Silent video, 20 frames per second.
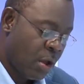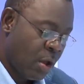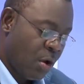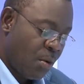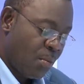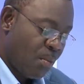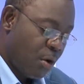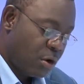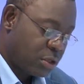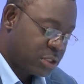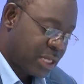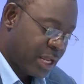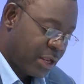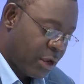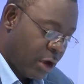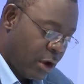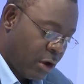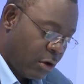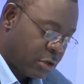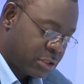
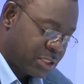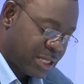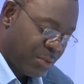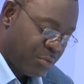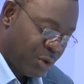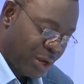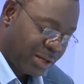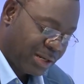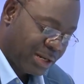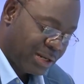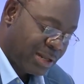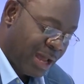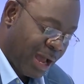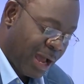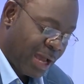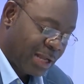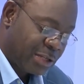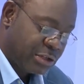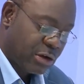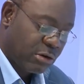Monseigneur Samuel Kleda
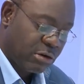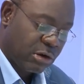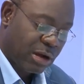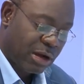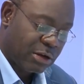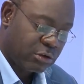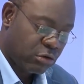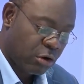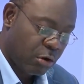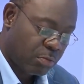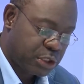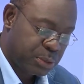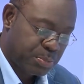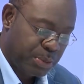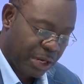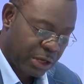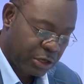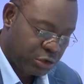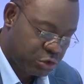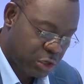est un grand homme
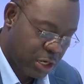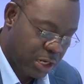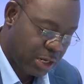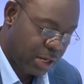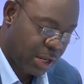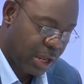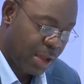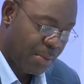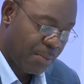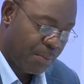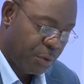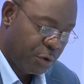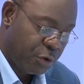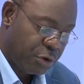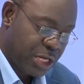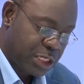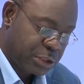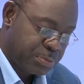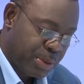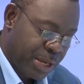spirituel, un peu une
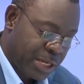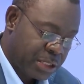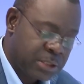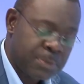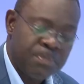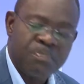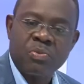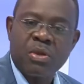espèce